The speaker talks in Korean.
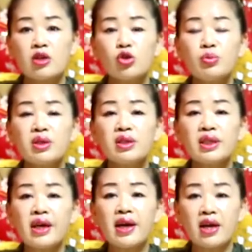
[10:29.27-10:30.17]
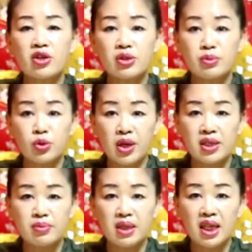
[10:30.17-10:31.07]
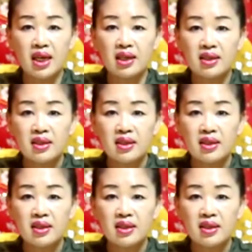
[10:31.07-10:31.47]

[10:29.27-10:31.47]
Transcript: 좀 느긋하게 가셨으면 좋겠습니다